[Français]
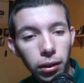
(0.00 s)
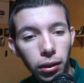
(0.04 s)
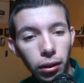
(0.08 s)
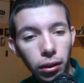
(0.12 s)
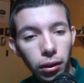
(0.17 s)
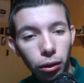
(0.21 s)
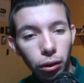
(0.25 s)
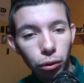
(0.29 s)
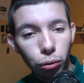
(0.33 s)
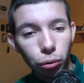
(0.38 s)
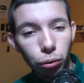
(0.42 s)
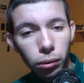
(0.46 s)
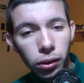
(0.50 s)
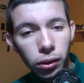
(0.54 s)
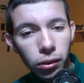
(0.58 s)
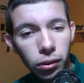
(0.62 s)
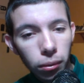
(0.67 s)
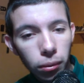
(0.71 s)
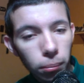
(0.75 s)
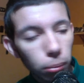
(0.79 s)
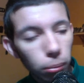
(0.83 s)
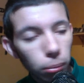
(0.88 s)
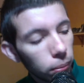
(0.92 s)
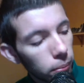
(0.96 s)
Ensuite,
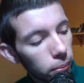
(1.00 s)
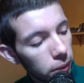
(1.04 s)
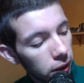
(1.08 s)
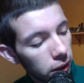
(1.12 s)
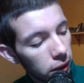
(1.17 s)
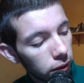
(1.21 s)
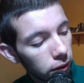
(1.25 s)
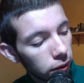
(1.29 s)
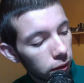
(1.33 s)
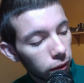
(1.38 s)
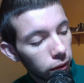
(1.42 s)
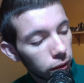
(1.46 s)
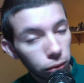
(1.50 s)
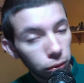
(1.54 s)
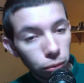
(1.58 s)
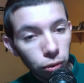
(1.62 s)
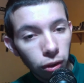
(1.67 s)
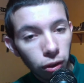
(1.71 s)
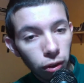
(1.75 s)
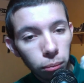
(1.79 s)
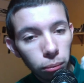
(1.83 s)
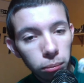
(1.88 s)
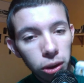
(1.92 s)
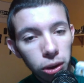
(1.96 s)
euh, bon, ben,
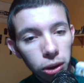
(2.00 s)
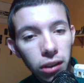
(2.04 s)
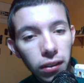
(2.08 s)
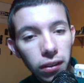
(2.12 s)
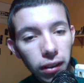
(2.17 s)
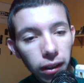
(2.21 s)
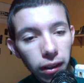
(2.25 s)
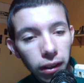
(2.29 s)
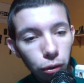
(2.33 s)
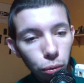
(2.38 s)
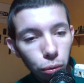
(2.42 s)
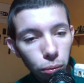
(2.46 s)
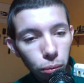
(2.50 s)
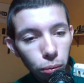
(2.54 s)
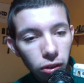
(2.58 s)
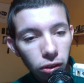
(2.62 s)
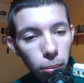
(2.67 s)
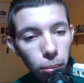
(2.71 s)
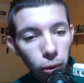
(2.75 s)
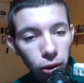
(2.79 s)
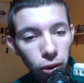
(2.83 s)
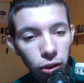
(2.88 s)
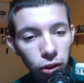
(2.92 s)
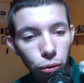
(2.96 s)
nous avons une petite aération
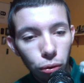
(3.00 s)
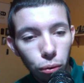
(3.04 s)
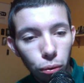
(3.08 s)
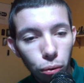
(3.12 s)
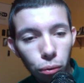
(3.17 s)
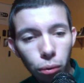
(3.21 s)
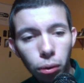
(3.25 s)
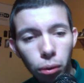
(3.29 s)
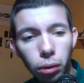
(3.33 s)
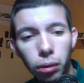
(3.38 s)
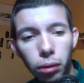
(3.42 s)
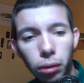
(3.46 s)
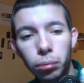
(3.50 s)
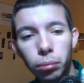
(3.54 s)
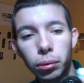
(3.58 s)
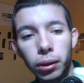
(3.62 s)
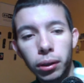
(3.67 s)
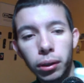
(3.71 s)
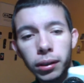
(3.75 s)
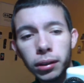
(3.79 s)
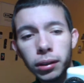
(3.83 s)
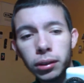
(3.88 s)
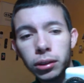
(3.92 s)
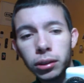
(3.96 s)
ici pour le disque dur, hein,
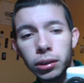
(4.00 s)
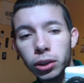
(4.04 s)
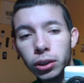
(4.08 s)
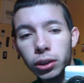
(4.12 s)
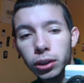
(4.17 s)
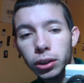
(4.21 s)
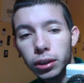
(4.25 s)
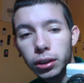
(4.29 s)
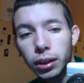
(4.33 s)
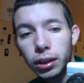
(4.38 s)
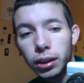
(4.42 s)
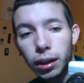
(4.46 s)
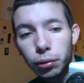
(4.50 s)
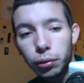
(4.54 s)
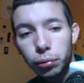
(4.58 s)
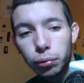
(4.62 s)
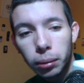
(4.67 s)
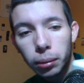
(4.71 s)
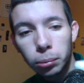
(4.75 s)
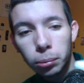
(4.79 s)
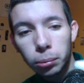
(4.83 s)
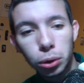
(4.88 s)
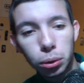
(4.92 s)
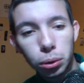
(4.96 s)
voilà. La
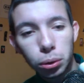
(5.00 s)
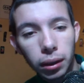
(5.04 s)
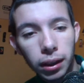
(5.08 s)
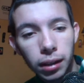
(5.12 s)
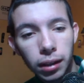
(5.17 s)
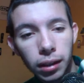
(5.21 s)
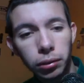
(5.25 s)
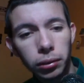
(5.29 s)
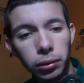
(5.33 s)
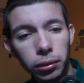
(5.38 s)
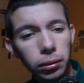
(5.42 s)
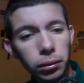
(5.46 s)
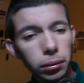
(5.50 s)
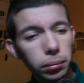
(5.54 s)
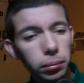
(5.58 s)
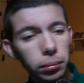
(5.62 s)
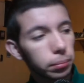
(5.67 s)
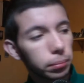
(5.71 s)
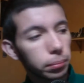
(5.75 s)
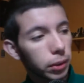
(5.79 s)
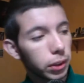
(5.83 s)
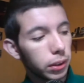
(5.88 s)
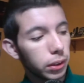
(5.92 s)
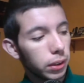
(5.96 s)
fermeture à l'avant.